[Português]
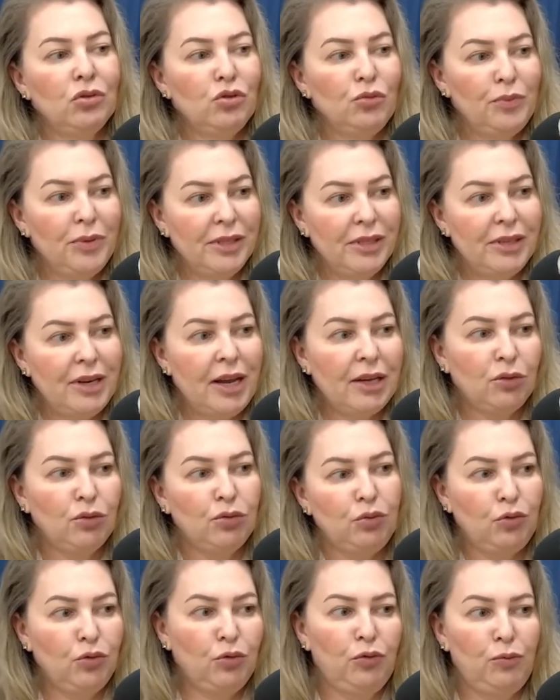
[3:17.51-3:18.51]
o
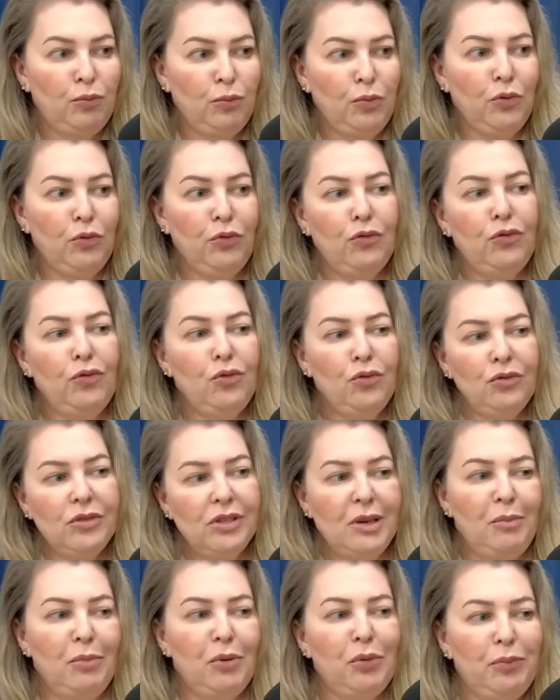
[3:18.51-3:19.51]
substrato do, pro fungo
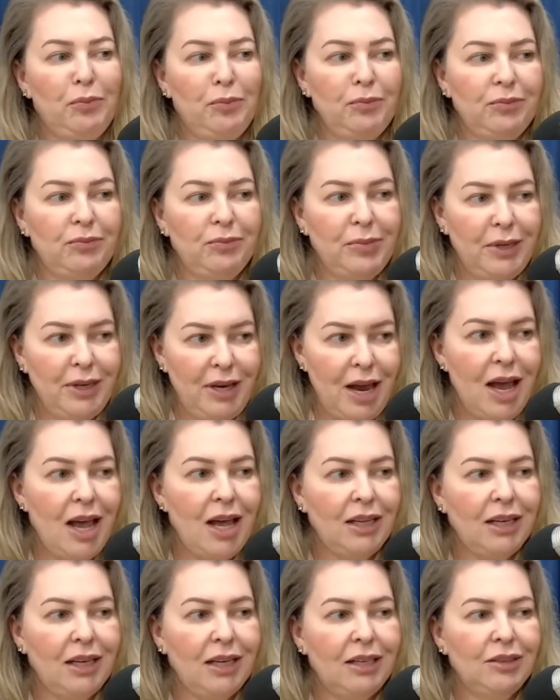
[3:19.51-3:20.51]
se
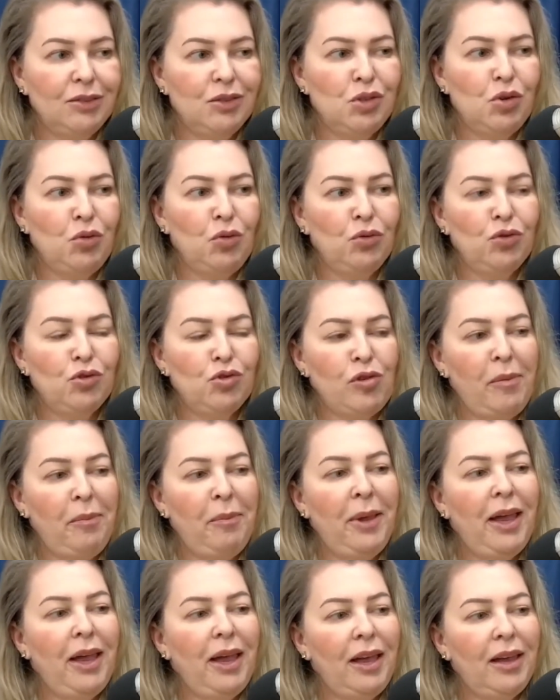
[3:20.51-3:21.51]
apropriar, né? Do seu, da sua
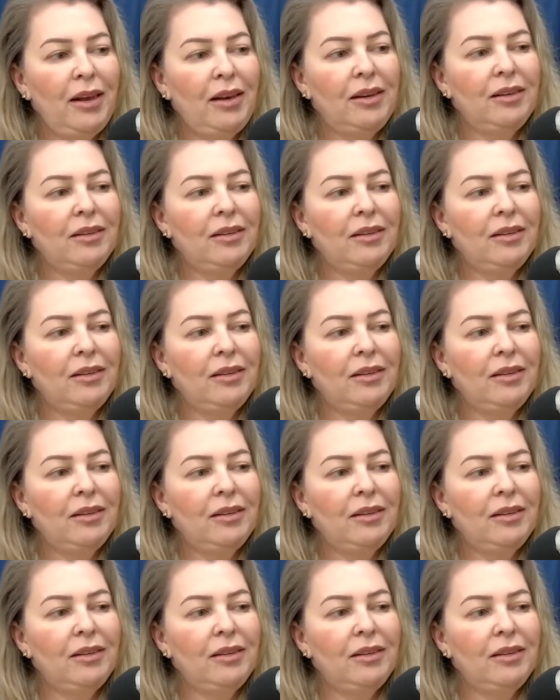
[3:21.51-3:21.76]
pele.